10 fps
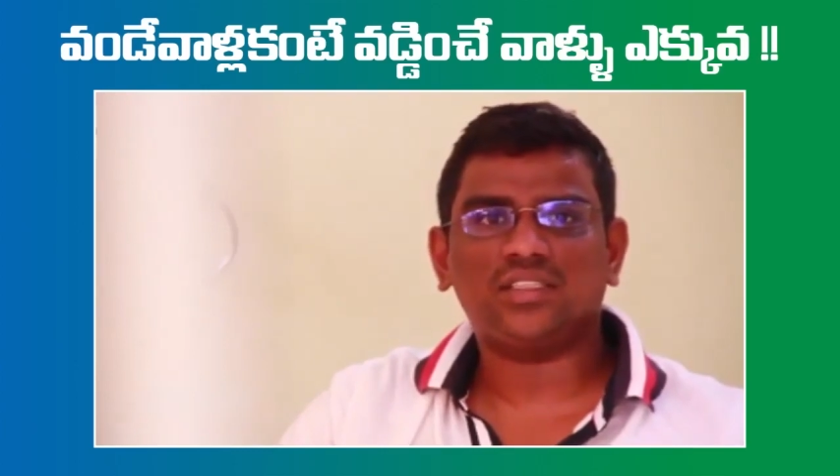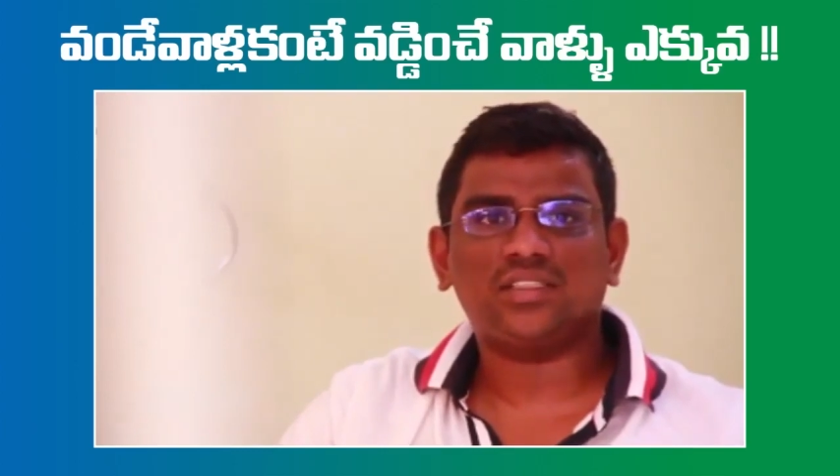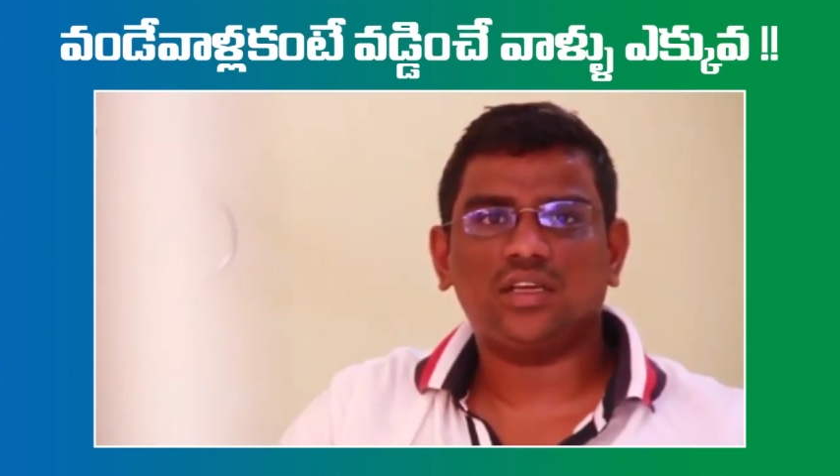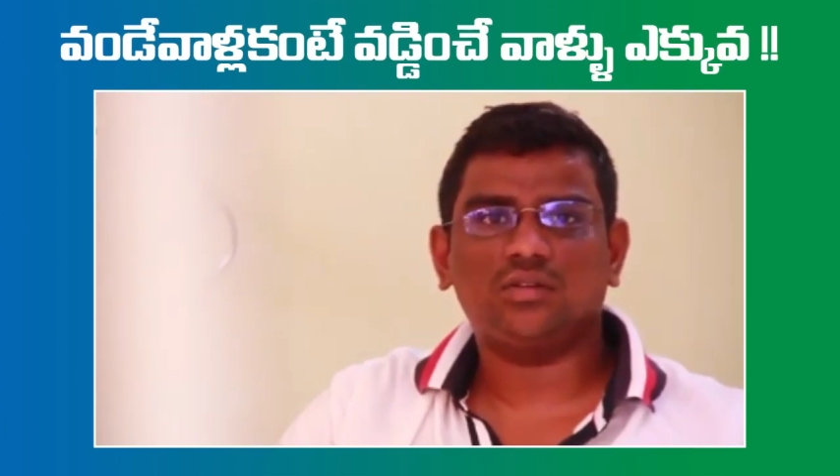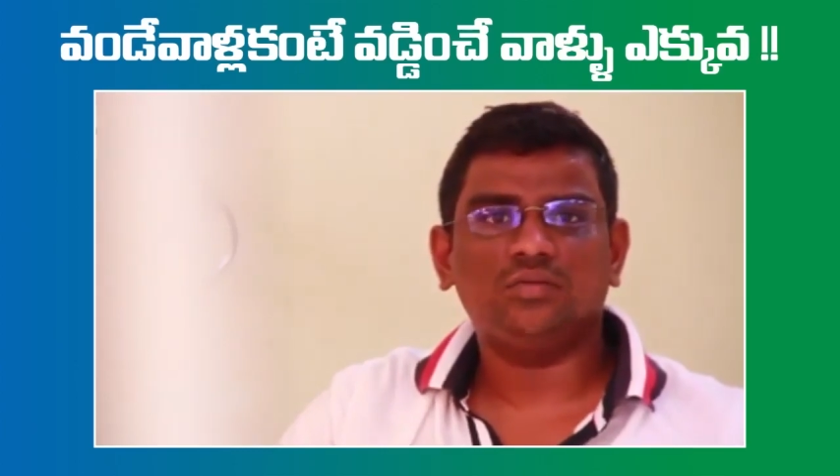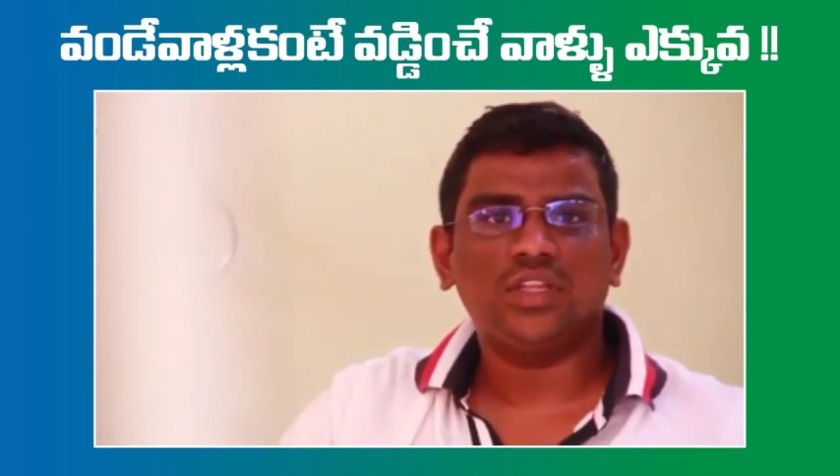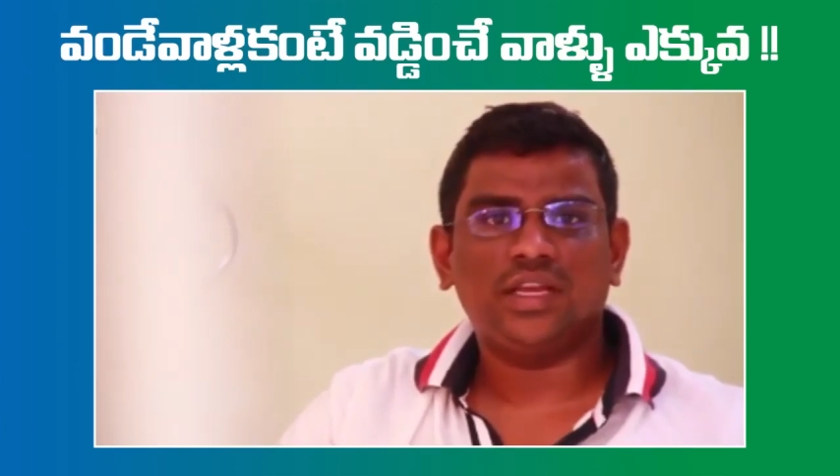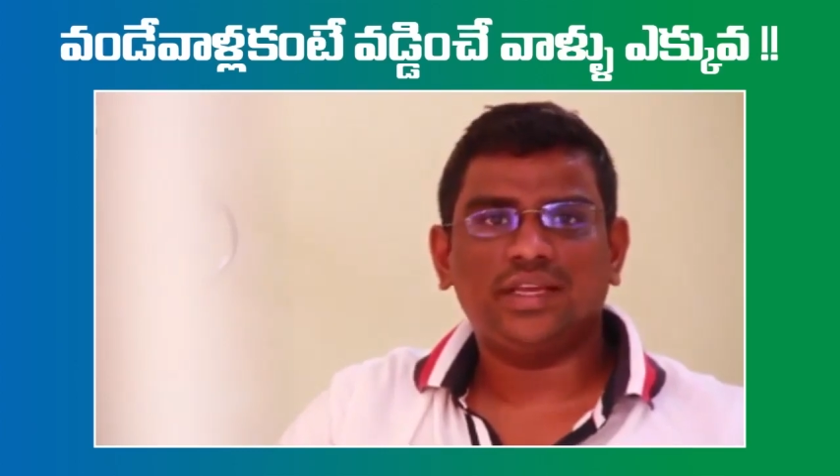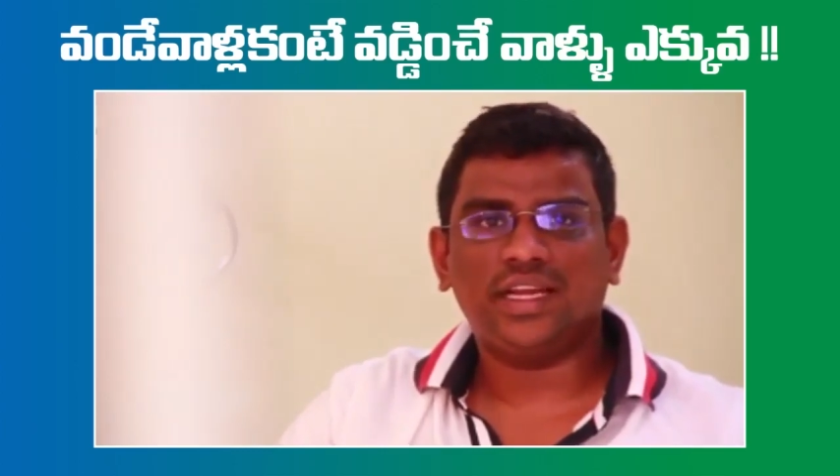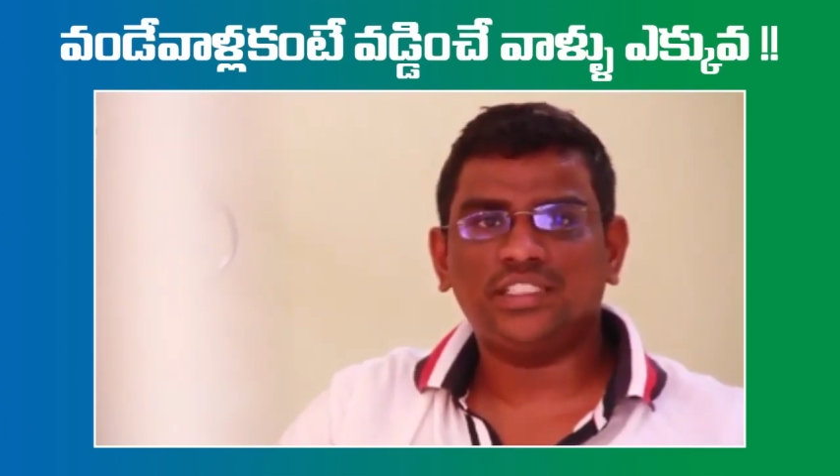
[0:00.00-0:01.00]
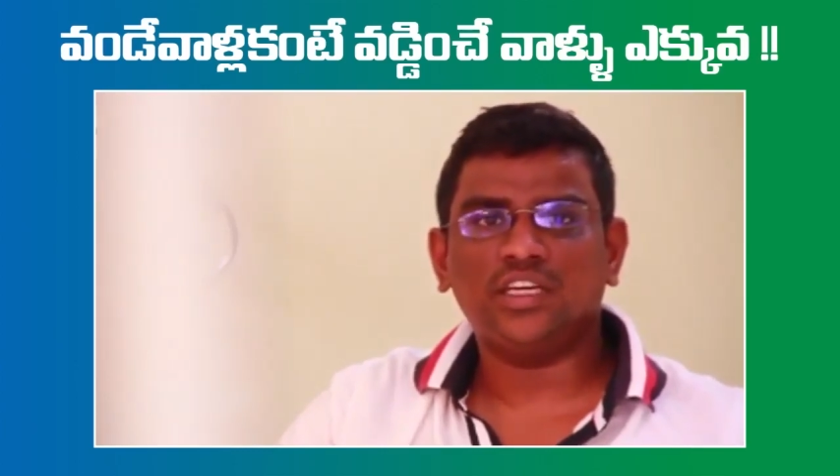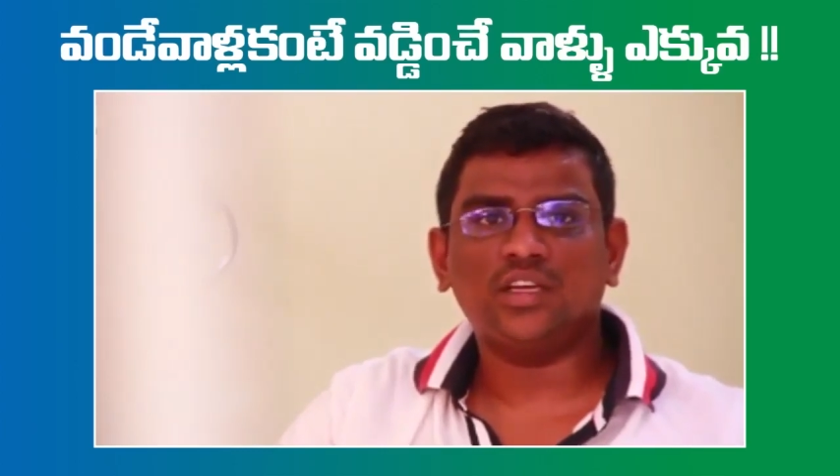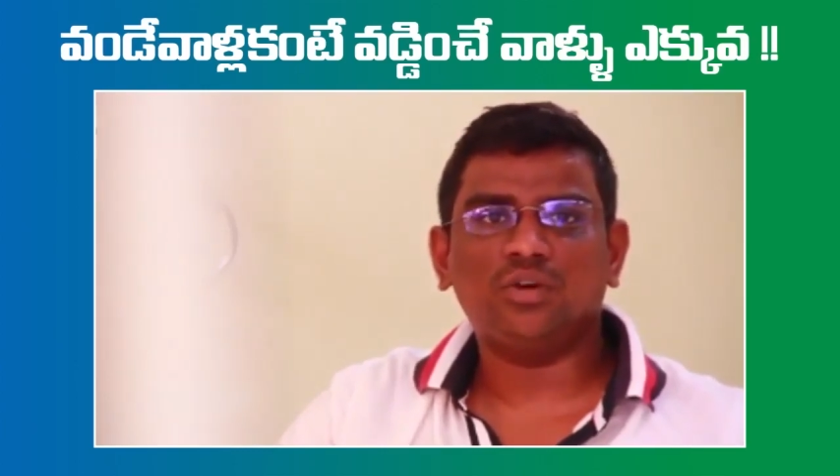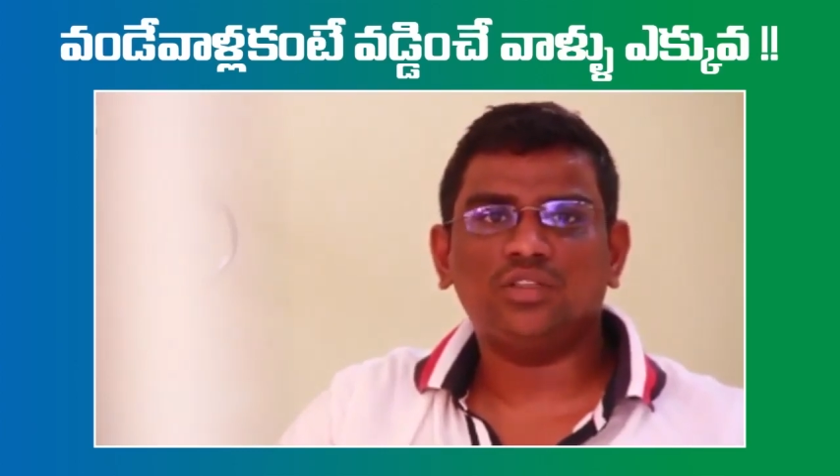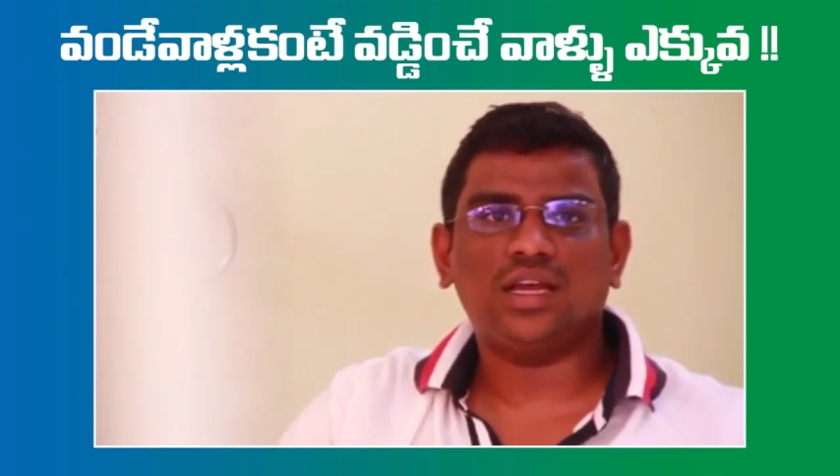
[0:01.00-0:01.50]
చేస్తున్నారు ఈ
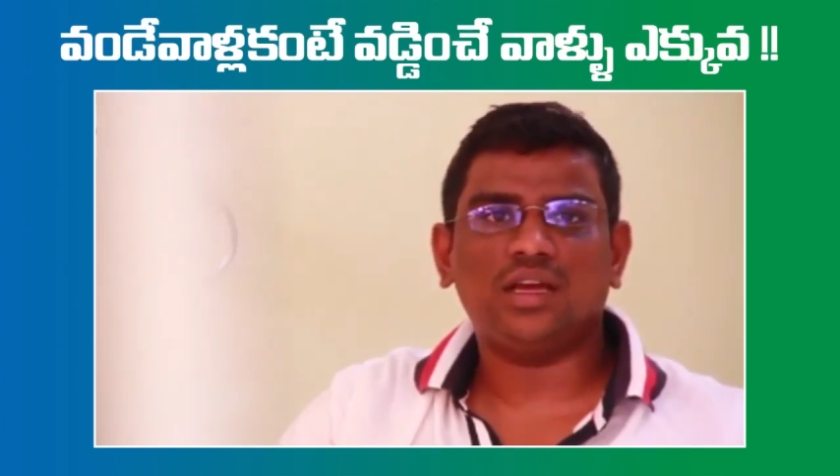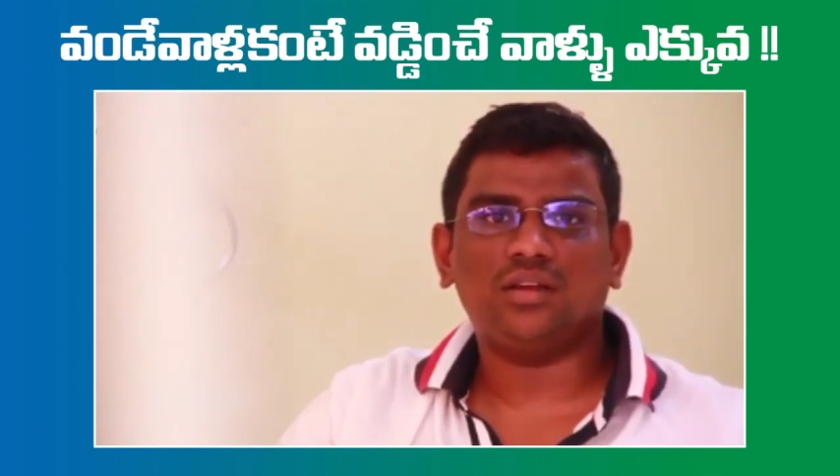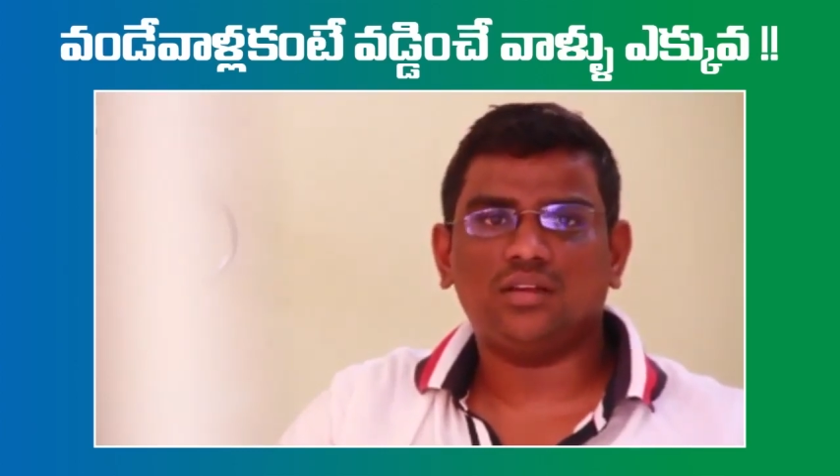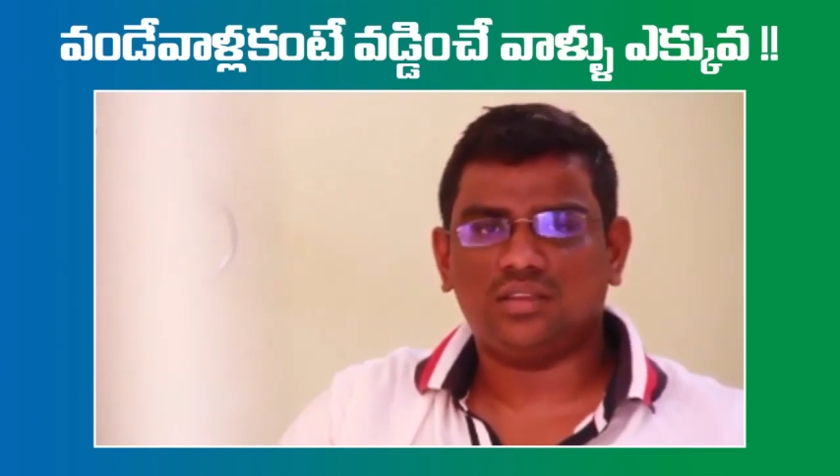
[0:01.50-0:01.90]
రేషన్కి బదులుగా